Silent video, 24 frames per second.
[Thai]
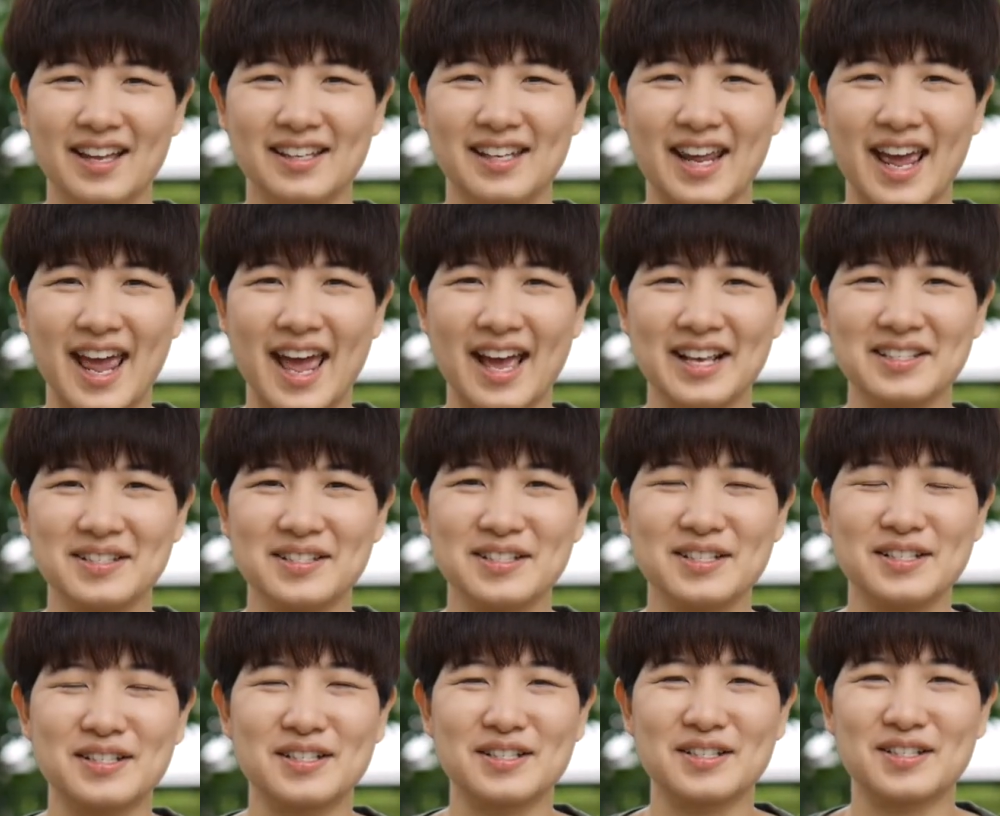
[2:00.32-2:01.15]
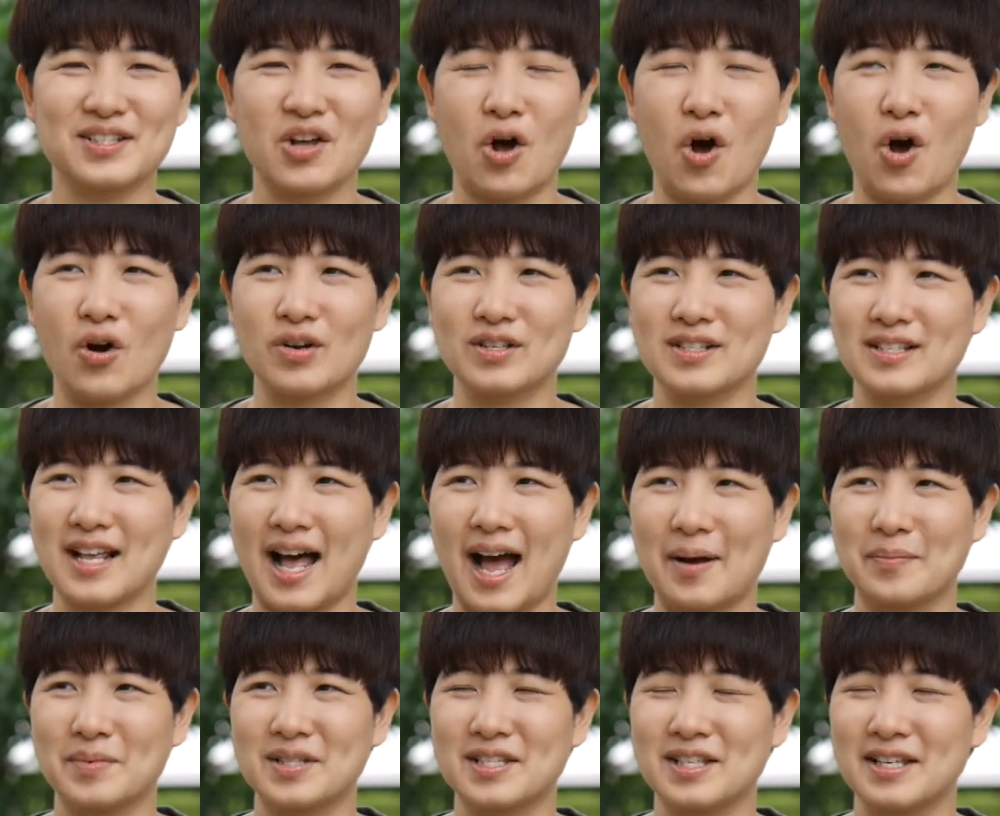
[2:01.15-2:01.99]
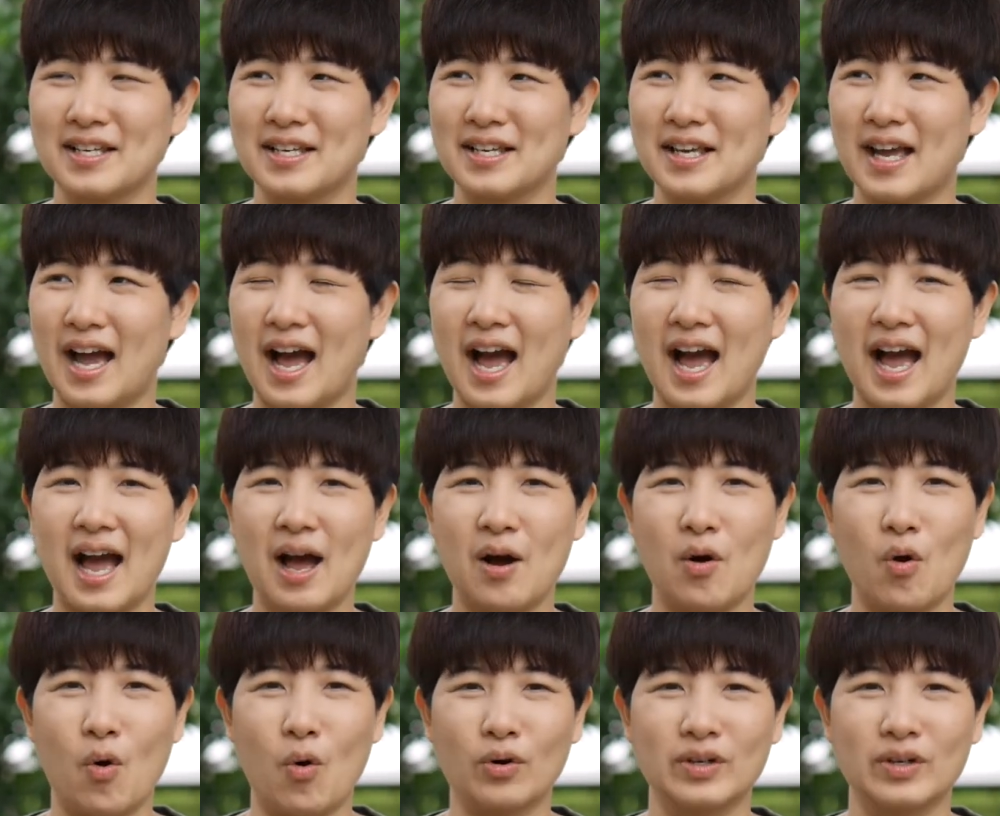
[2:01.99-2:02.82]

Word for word: เทสหนึ่ง สอง สาม สี่ ห้า ห